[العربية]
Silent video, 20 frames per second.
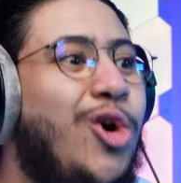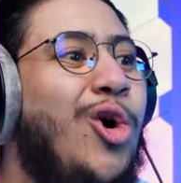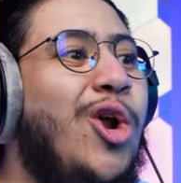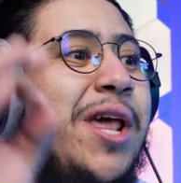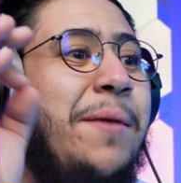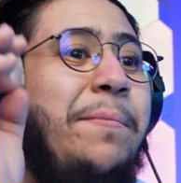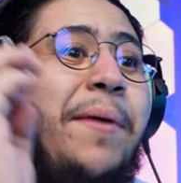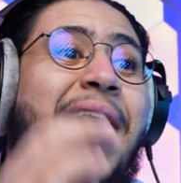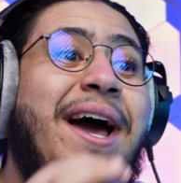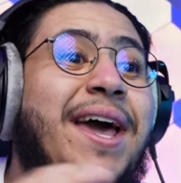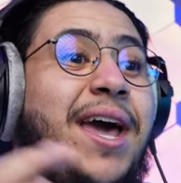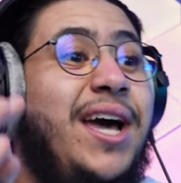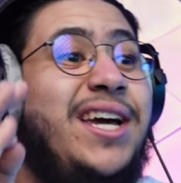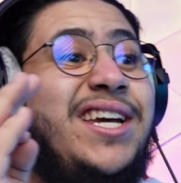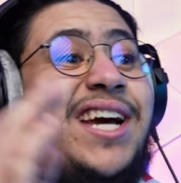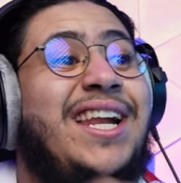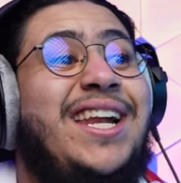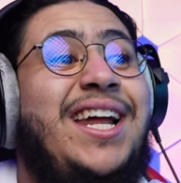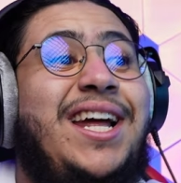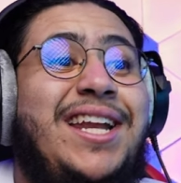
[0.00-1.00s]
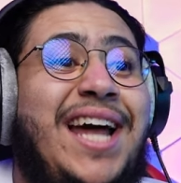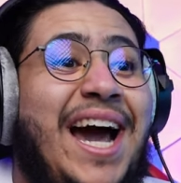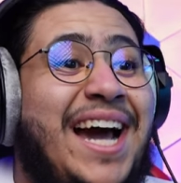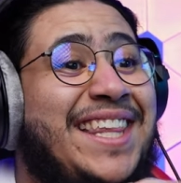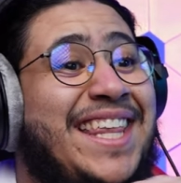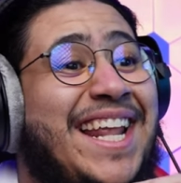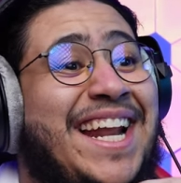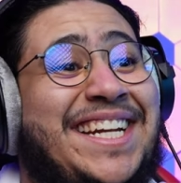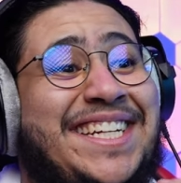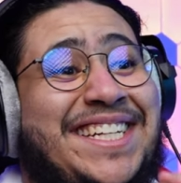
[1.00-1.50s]
يقول لي باي يا عيال يعني
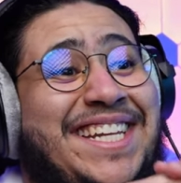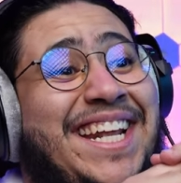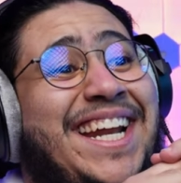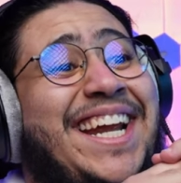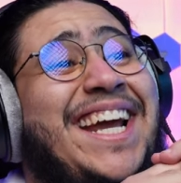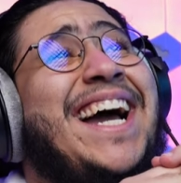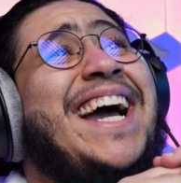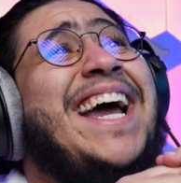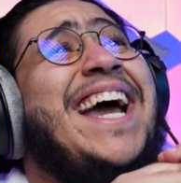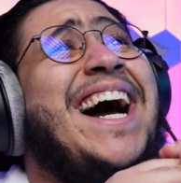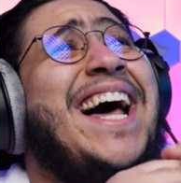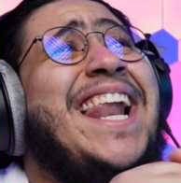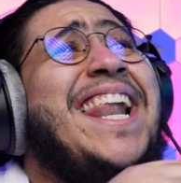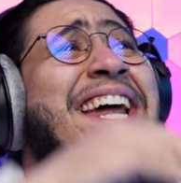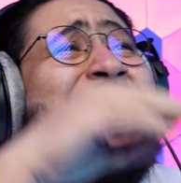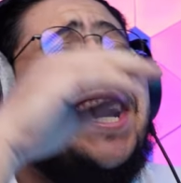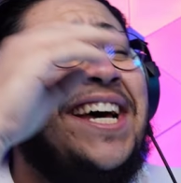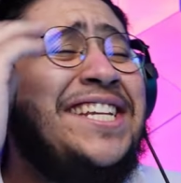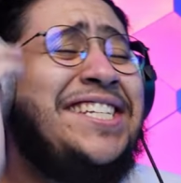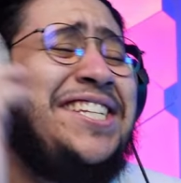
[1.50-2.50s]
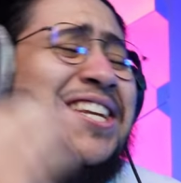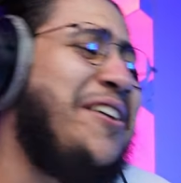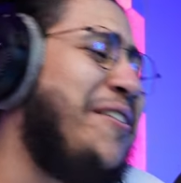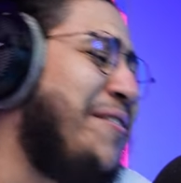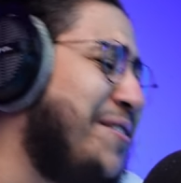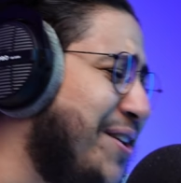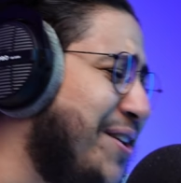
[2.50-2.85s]
اقدر اشتري يا عيال سيوف